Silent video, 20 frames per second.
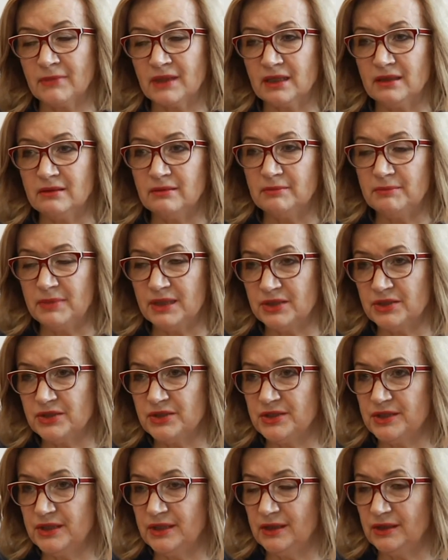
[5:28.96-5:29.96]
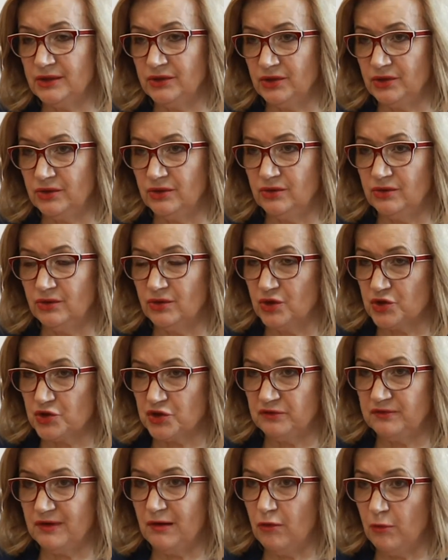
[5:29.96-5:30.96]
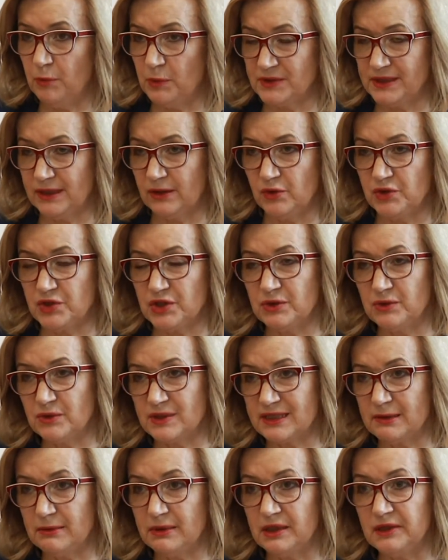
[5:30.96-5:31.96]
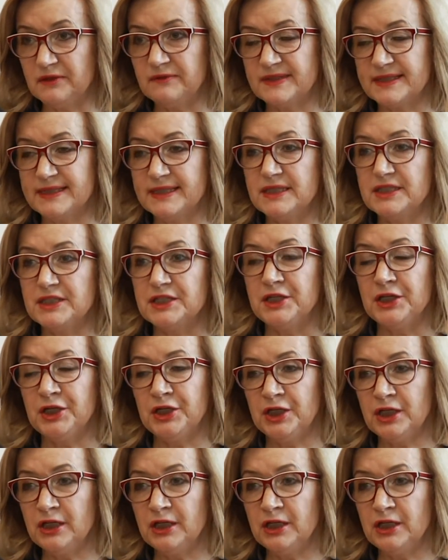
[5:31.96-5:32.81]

e, będzie to kosztowało po zakończeniu całej inwestycji